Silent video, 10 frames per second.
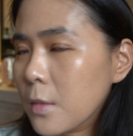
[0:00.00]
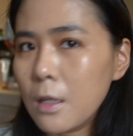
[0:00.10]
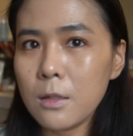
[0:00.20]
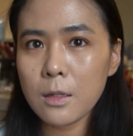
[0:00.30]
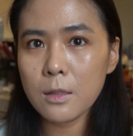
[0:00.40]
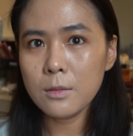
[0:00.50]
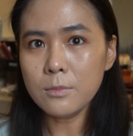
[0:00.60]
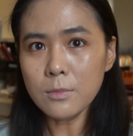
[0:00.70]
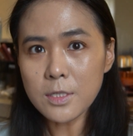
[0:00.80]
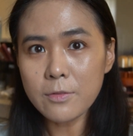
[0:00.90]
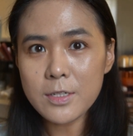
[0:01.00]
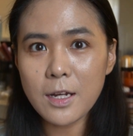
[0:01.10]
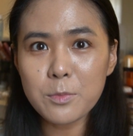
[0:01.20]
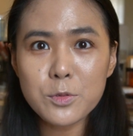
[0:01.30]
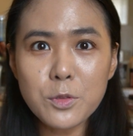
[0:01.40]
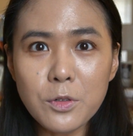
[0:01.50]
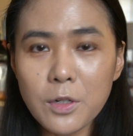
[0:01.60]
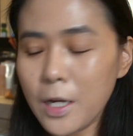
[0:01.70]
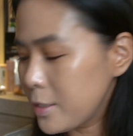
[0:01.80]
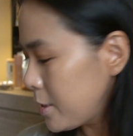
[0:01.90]
OK，目前为止还不错
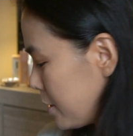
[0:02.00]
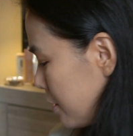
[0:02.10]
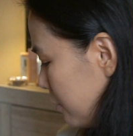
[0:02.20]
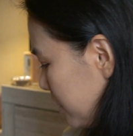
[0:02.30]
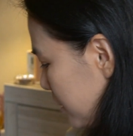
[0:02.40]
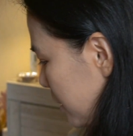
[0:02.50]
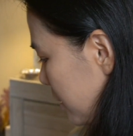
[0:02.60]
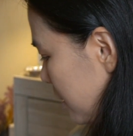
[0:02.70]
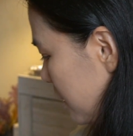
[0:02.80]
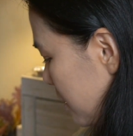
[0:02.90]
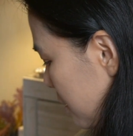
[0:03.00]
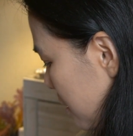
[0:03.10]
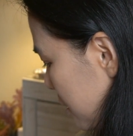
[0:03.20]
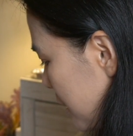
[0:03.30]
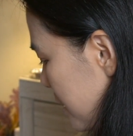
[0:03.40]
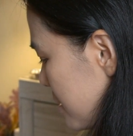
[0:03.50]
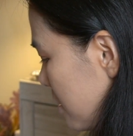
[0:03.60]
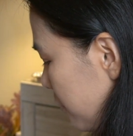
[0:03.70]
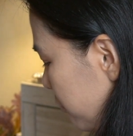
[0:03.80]
啊，这一个粉底，颜色